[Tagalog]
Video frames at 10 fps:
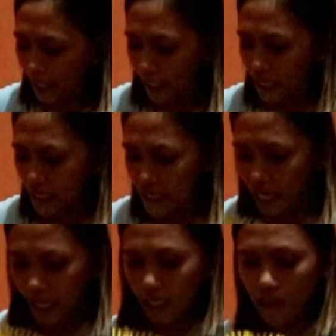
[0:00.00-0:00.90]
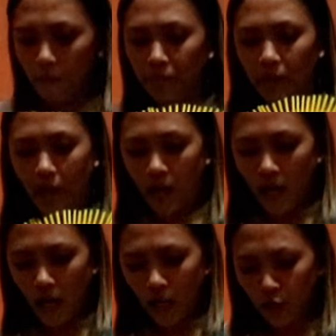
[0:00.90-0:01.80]
And then,
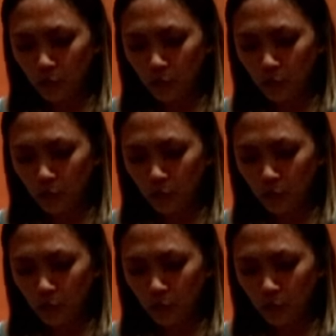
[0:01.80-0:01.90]
uh,